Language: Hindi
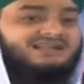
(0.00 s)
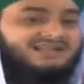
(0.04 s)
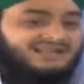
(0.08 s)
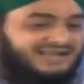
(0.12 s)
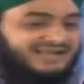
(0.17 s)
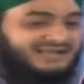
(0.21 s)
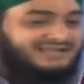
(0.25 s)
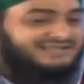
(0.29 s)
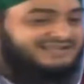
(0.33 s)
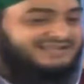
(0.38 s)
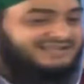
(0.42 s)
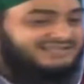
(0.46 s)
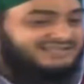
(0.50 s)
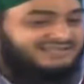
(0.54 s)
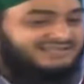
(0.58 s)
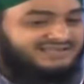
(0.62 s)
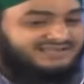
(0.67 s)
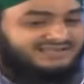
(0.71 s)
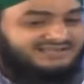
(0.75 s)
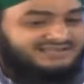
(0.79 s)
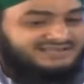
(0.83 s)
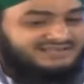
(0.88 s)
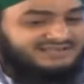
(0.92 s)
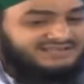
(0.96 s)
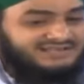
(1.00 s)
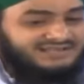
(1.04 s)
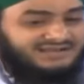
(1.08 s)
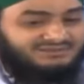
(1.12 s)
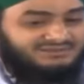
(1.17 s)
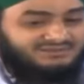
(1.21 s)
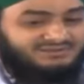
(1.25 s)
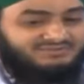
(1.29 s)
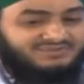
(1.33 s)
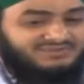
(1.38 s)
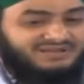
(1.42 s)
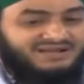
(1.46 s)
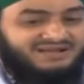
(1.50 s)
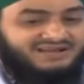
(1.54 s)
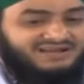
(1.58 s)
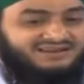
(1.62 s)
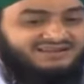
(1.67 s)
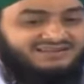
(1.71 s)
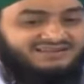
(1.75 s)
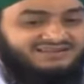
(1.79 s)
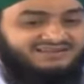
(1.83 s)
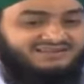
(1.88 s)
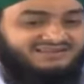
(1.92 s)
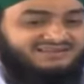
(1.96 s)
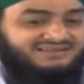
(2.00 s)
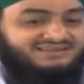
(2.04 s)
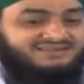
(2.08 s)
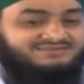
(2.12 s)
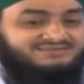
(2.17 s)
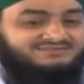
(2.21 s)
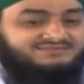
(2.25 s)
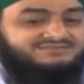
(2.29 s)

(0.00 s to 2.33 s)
खाई जाती है अब हम खा रहे हैं